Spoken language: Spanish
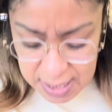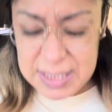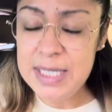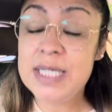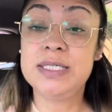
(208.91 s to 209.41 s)

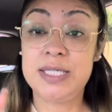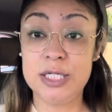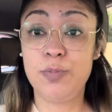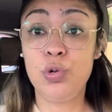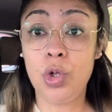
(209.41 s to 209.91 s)
Sí,
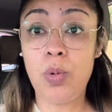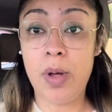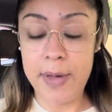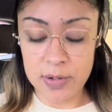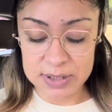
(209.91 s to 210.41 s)

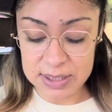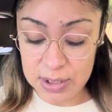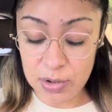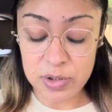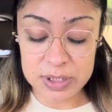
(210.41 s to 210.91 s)
16.9 onzas.
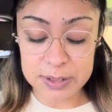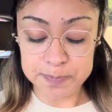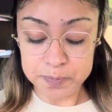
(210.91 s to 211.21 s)
Entonces,